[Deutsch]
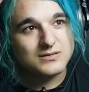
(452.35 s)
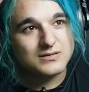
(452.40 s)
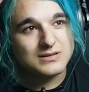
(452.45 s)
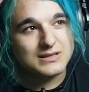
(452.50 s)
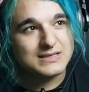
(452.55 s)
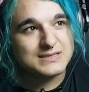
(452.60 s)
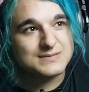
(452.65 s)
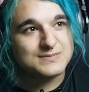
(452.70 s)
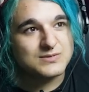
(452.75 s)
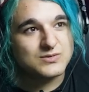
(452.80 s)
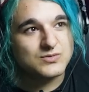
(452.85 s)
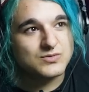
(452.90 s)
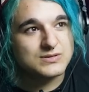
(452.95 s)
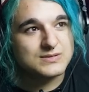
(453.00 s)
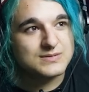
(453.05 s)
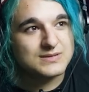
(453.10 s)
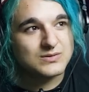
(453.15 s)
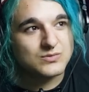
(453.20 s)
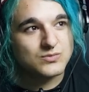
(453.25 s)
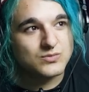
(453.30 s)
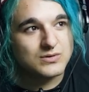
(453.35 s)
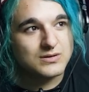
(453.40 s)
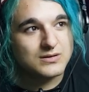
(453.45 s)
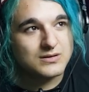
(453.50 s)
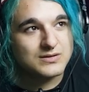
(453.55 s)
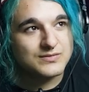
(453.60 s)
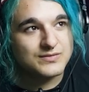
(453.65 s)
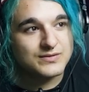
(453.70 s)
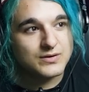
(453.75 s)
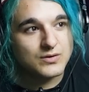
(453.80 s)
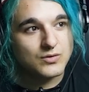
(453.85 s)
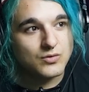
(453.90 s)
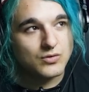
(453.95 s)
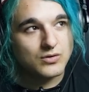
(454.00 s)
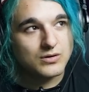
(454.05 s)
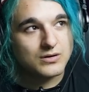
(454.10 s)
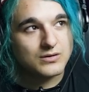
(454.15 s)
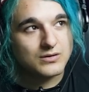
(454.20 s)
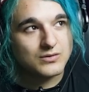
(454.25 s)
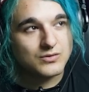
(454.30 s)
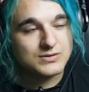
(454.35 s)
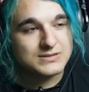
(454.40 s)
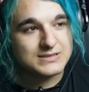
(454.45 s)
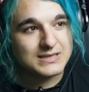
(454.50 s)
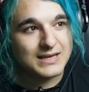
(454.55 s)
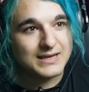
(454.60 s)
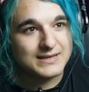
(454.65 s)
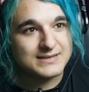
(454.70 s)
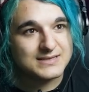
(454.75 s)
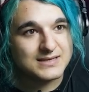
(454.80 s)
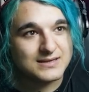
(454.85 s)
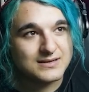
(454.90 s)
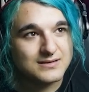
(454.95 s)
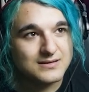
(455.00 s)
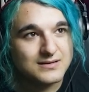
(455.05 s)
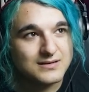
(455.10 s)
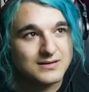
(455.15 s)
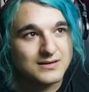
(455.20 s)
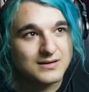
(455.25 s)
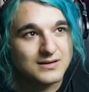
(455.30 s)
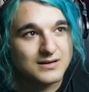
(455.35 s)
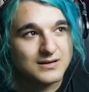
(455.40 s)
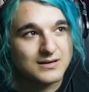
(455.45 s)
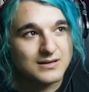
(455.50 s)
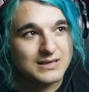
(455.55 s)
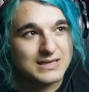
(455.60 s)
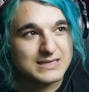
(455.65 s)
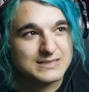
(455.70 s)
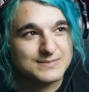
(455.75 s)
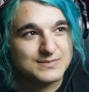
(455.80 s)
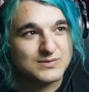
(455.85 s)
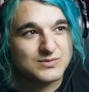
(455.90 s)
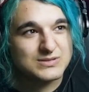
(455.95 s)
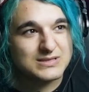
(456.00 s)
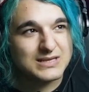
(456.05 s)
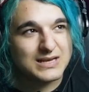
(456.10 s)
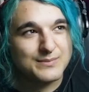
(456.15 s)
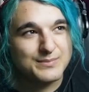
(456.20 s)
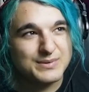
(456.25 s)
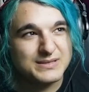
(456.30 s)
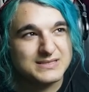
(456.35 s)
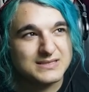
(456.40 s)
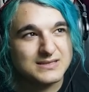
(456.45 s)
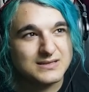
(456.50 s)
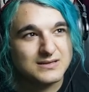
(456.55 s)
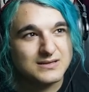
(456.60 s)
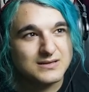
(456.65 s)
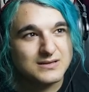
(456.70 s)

Lass mich kurz in Ruhe. Ich will hier hoch, kurz allein sein. Lass mich kurz allein, bitte.